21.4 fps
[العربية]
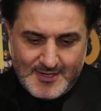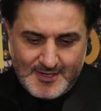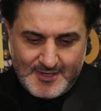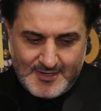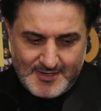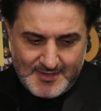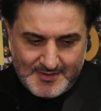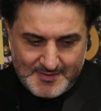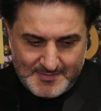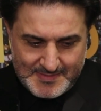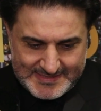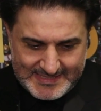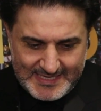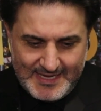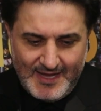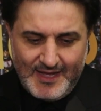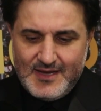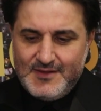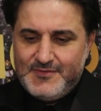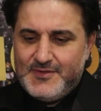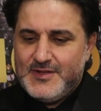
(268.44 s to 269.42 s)

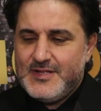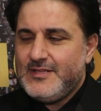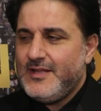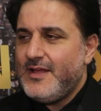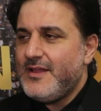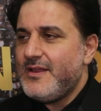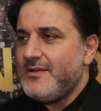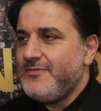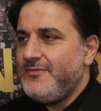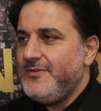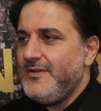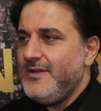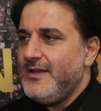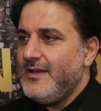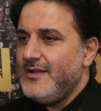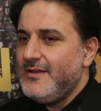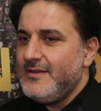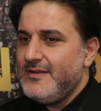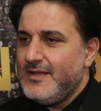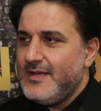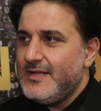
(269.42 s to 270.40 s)
المساحه اللي فيني اتحرك
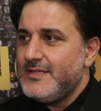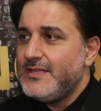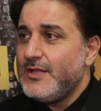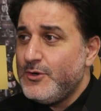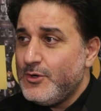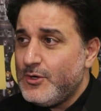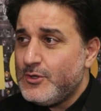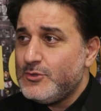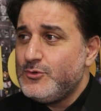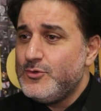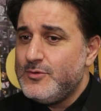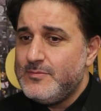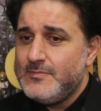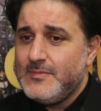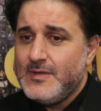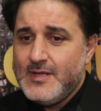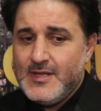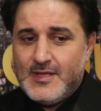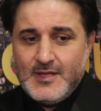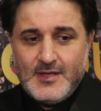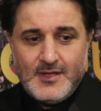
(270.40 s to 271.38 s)
فيها اني اقدر اخدم
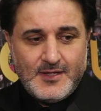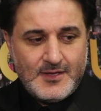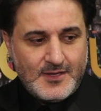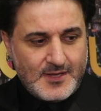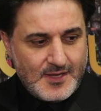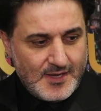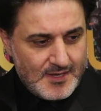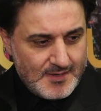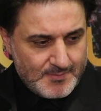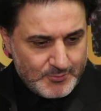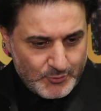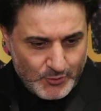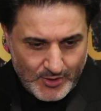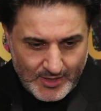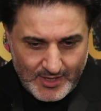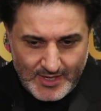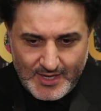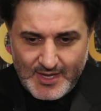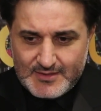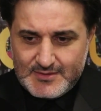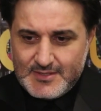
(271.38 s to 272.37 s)
ان كان
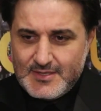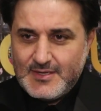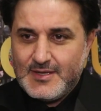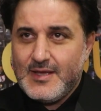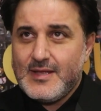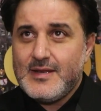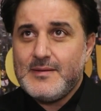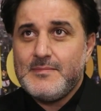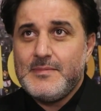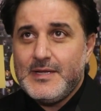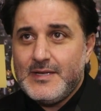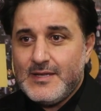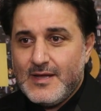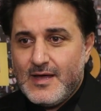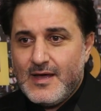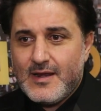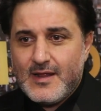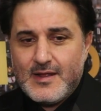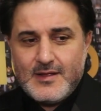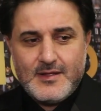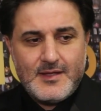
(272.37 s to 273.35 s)
بطرقات ان كان
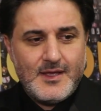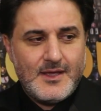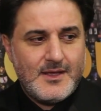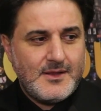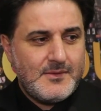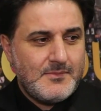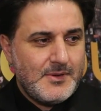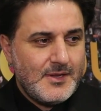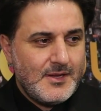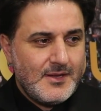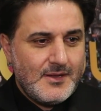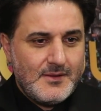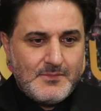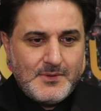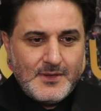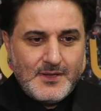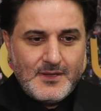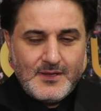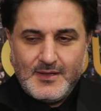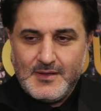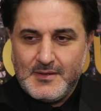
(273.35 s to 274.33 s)
باناره ان كان
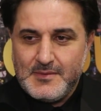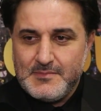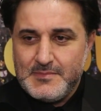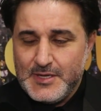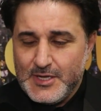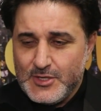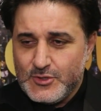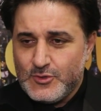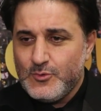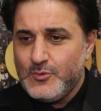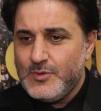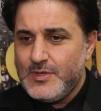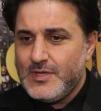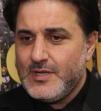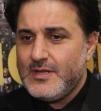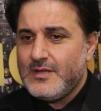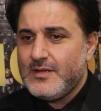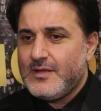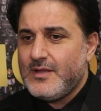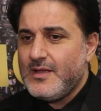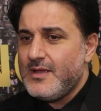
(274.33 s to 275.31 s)

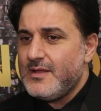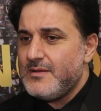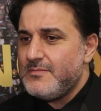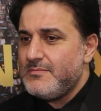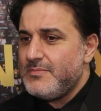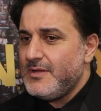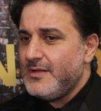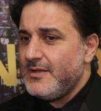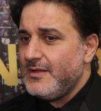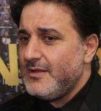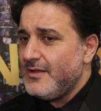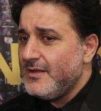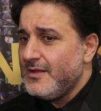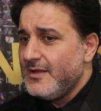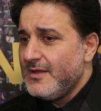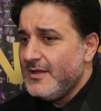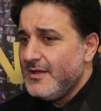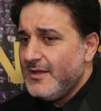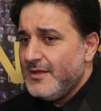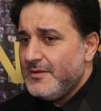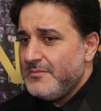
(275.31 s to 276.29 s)
بادويه ان كان ب...
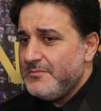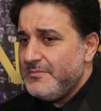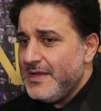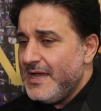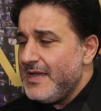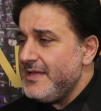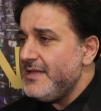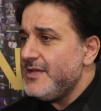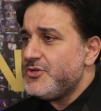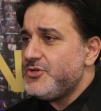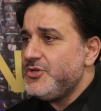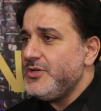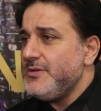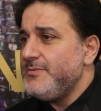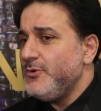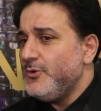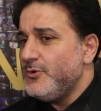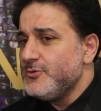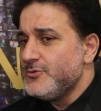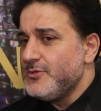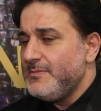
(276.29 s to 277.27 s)
باي شيء
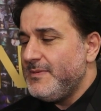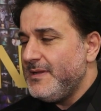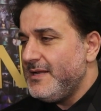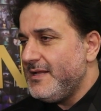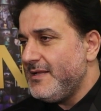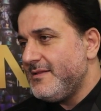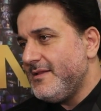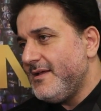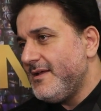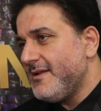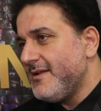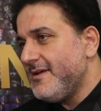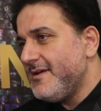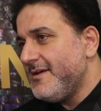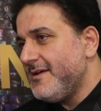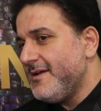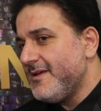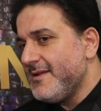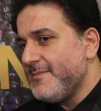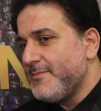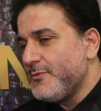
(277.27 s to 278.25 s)
بيعوز البلد
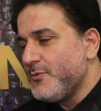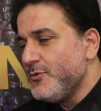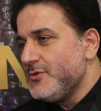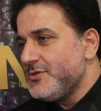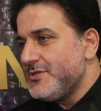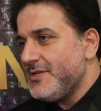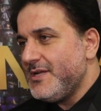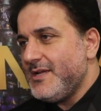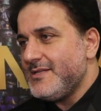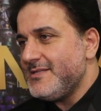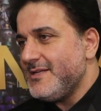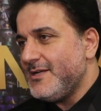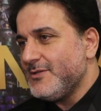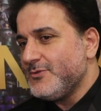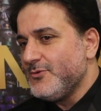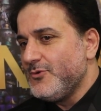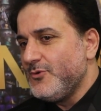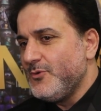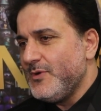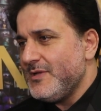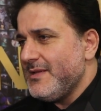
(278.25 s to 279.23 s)
انا انا بكون جاهز على
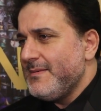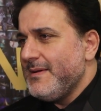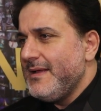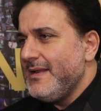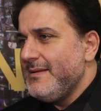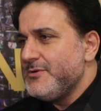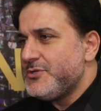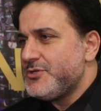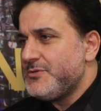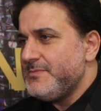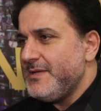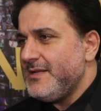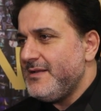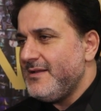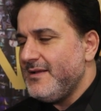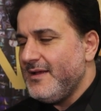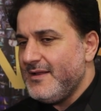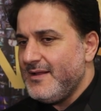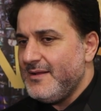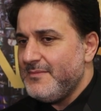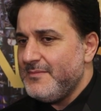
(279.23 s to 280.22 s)
طول وهذا لي
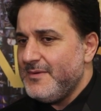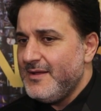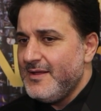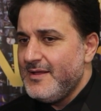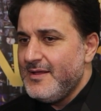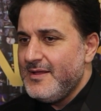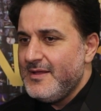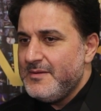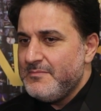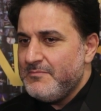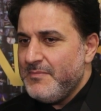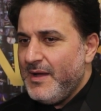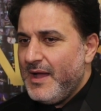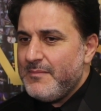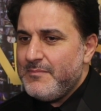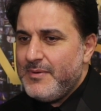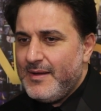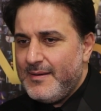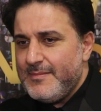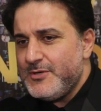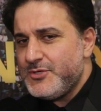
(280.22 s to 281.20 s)
بالجميله انا ما
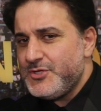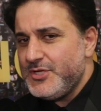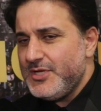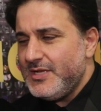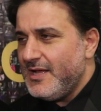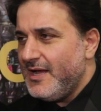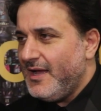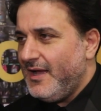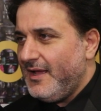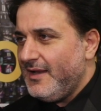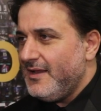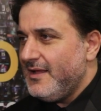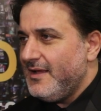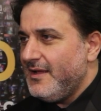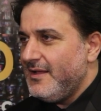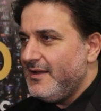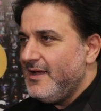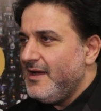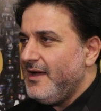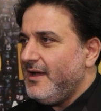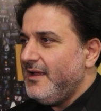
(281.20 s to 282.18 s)
عم بعمل شيء
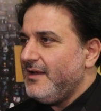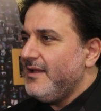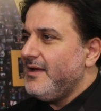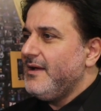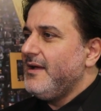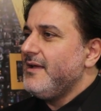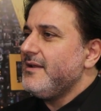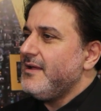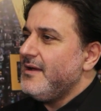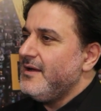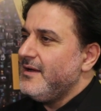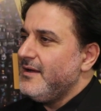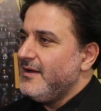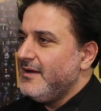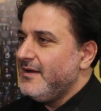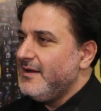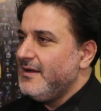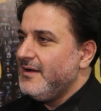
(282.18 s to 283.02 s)
لاعلى لاعلى انا